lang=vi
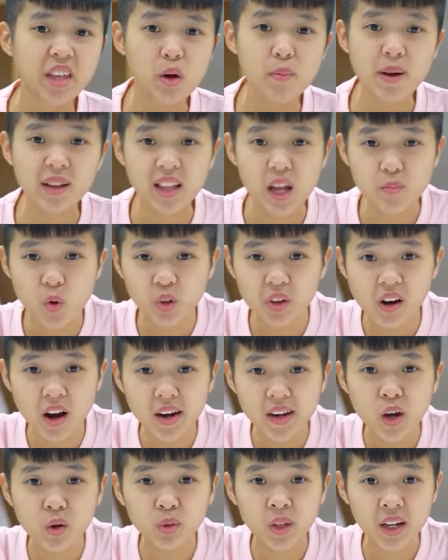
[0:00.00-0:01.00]
Nếu bạn là một
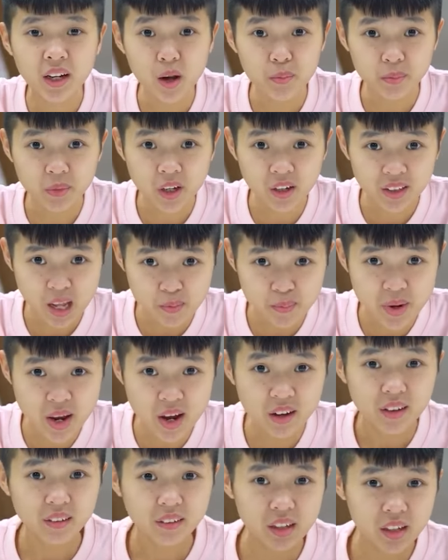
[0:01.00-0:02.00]
người yêu thích ẩm thực lạ
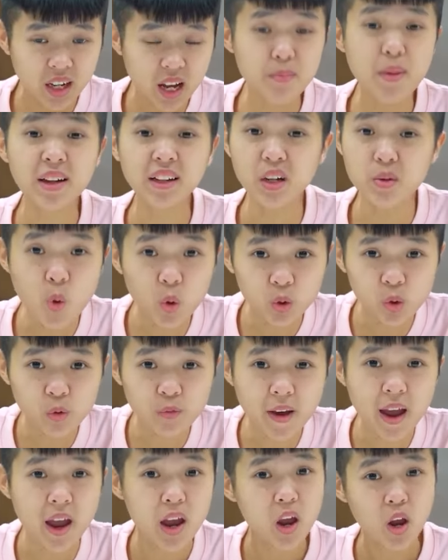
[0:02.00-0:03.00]
miệng thì các bạn cứ mua
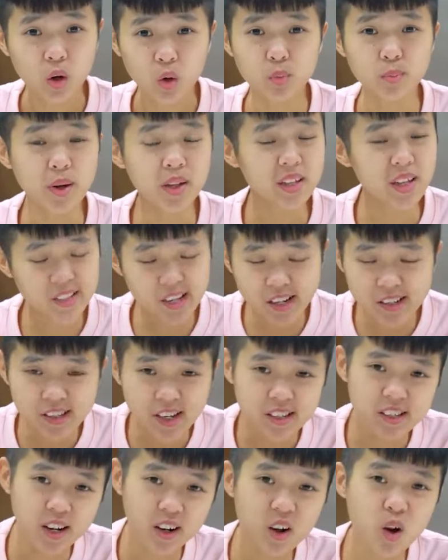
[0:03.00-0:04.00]
nó về, còn mình thì chắc
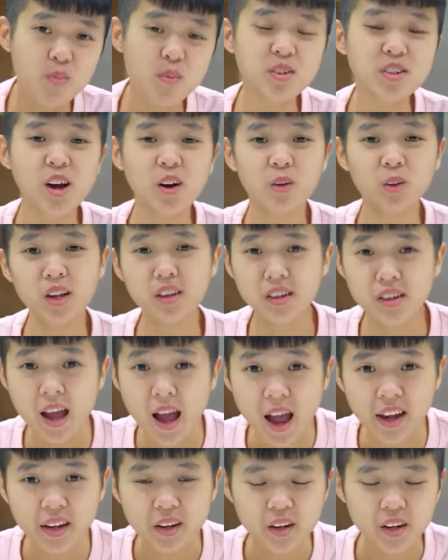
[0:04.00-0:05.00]
chắn sẽ không bao giờ có lần thứ
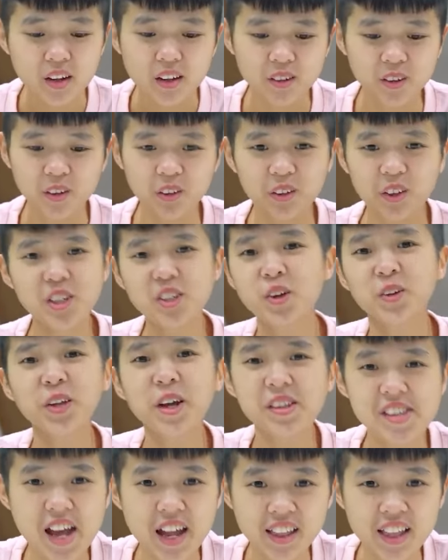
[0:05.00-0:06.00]
hai. Lý do
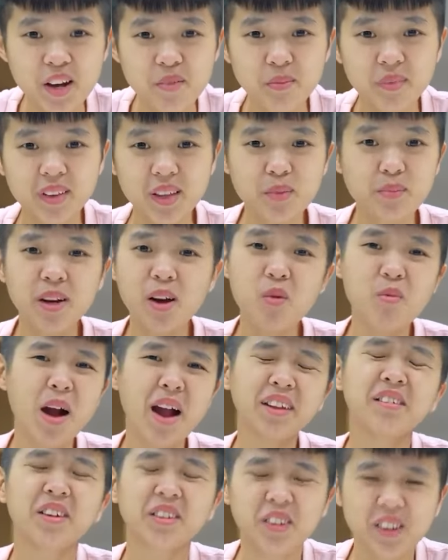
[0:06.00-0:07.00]
đơn giản lắm là mình không
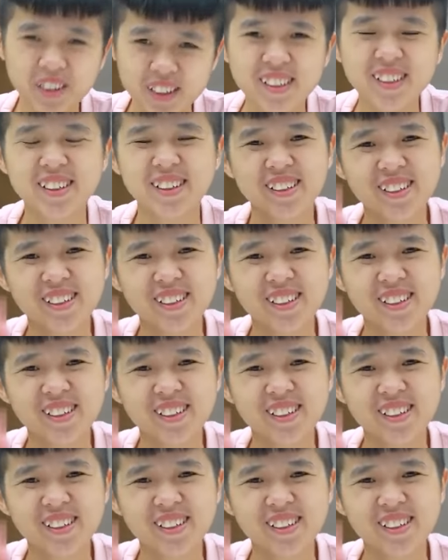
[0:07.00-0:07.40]
ăn được thôi.